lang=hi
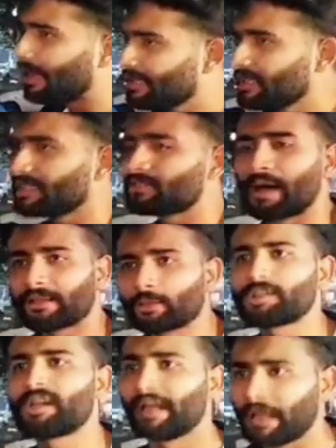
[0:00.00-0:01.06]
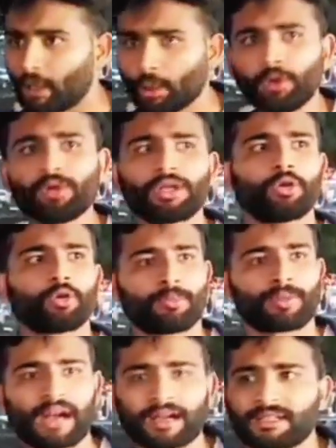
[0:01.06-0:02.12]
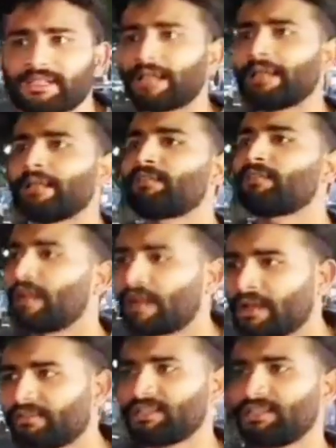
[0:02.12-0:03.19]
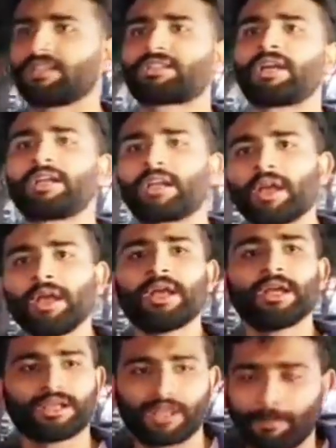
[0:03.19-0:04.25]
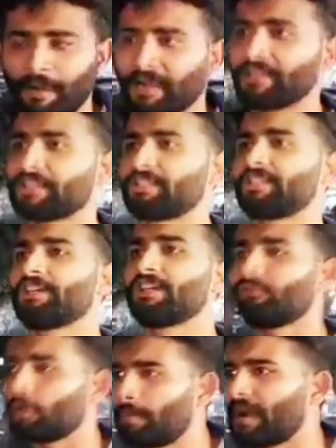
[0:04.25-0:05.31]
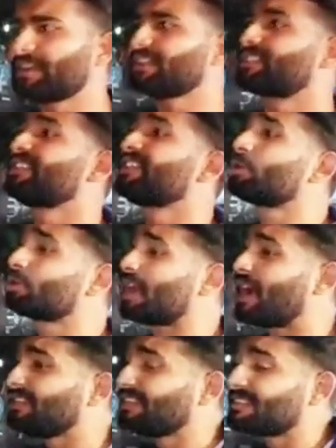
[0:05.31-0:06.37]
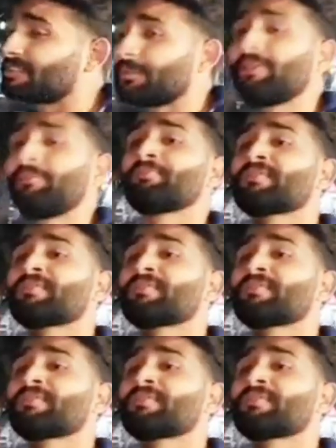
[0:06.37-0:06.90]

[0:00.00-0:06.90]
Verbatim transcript: भाई इस बातों से निकलो कि हुक्मरान अच्छा नहीं है फलाना वजीर अच्छा नहीं है ये पार्टी अच्छी नहीं है वो पार्टी अच्छी नहीं है खुदा दी कस्में